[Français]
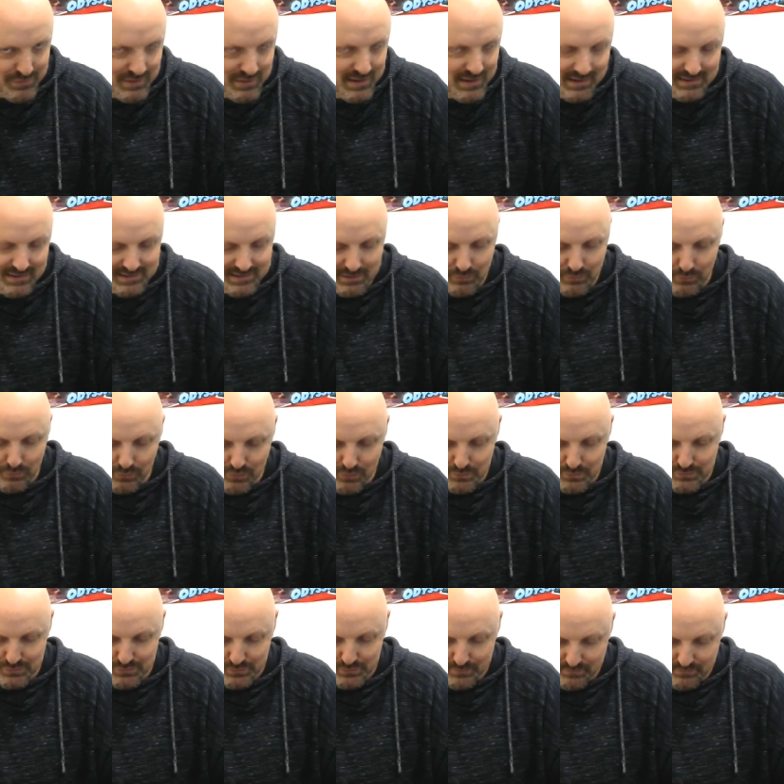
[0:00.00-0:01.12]
excellent comme
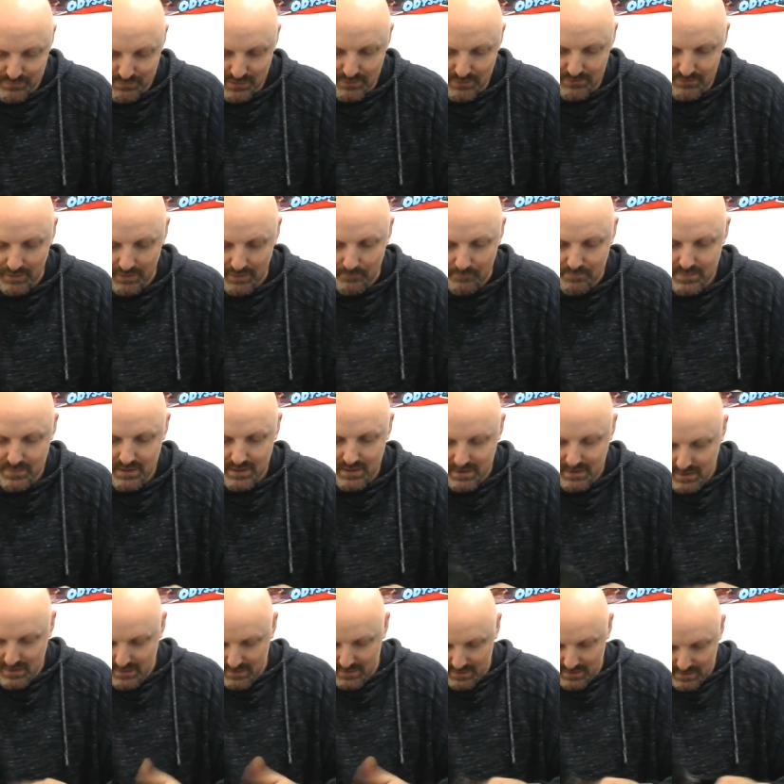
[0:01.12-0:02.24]
jeu, voilà.
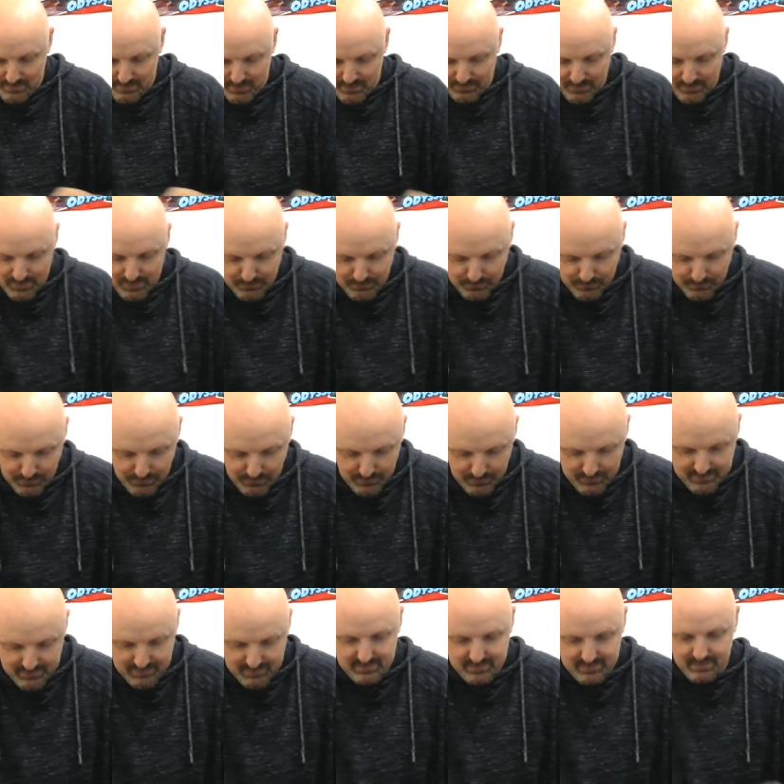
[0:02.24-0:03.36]
Et ben voilà, donc
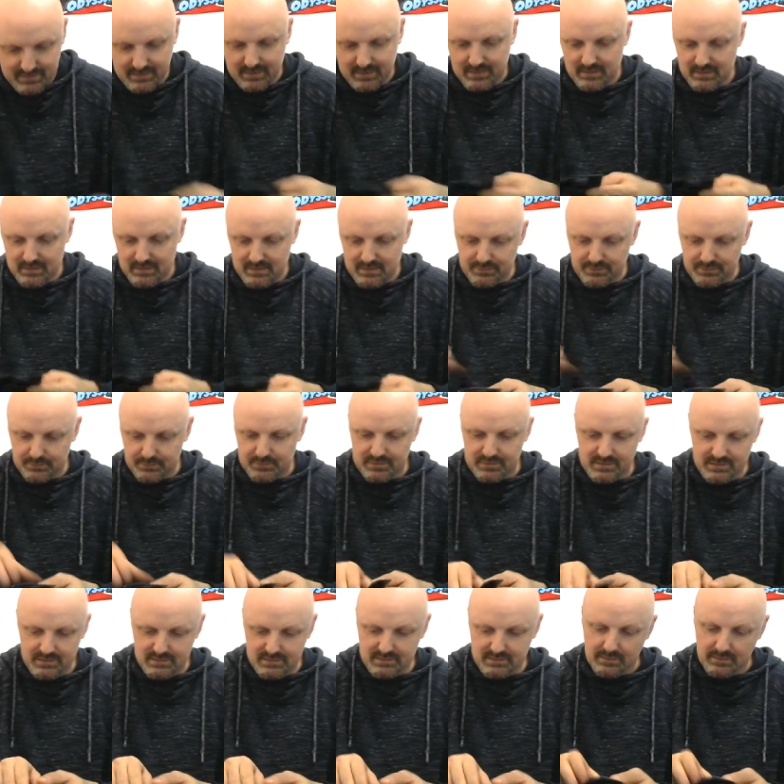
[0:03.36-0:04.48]
ça c'est la
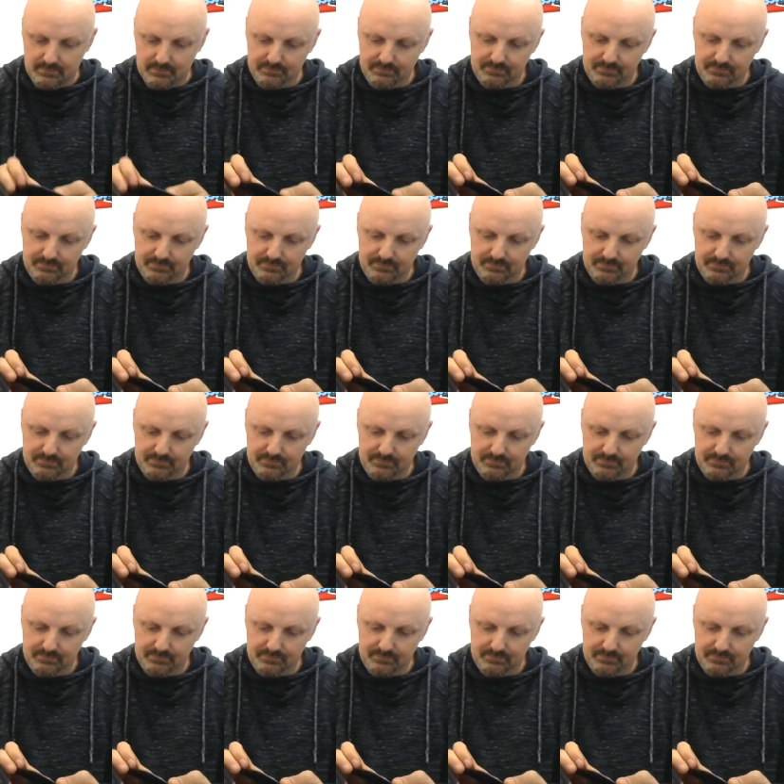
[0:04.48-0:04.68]
notice.